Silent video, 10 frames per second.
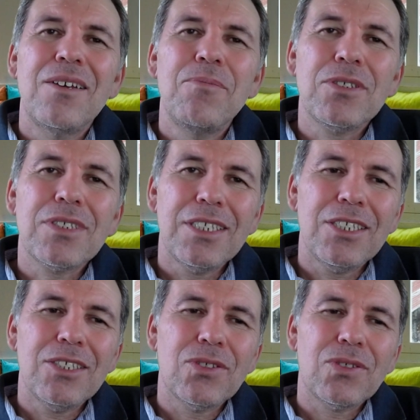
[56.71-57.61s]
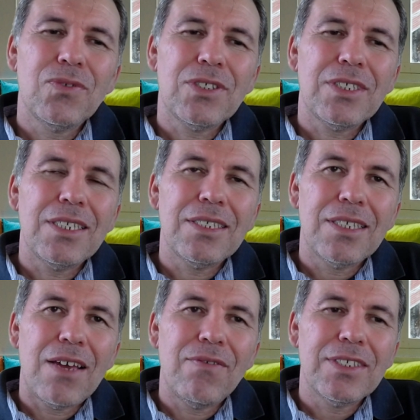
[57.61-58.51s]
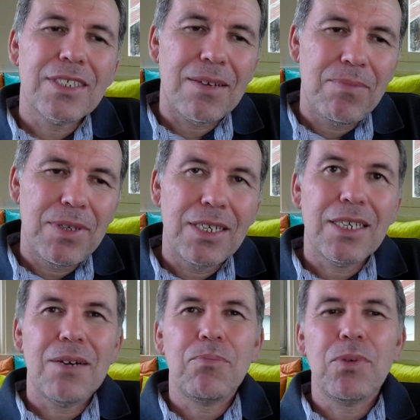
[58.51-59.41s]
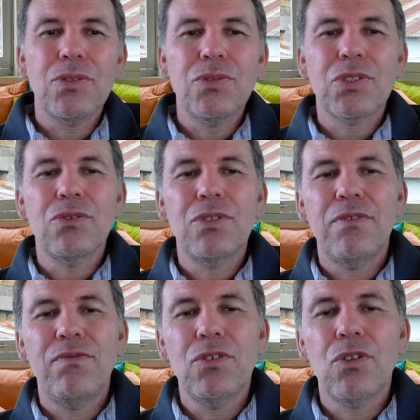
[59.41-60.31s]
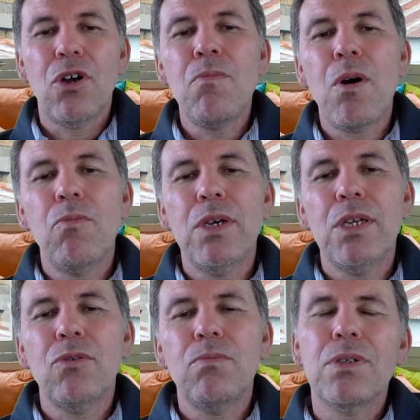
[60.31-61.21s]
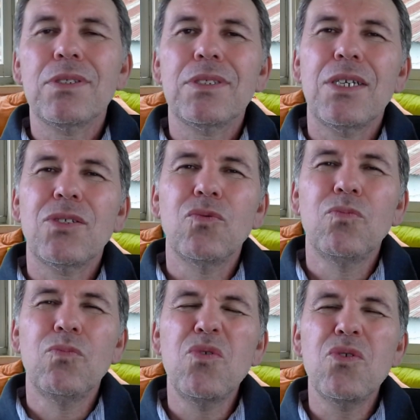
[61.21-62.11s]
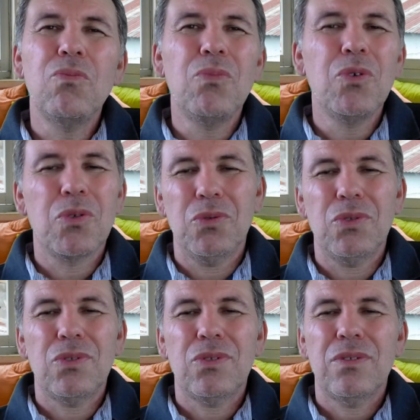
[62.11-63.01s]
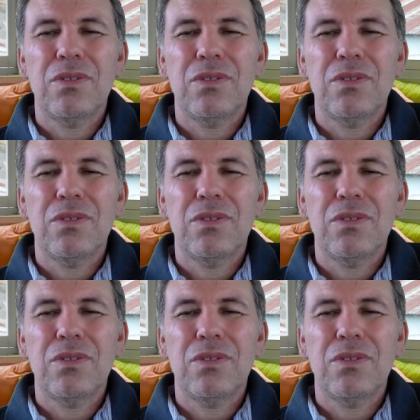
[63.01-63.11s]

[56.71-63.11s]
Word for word: Meus queridos, vocês devem saber que a produção de vinho normalmente é um processo muito moroso.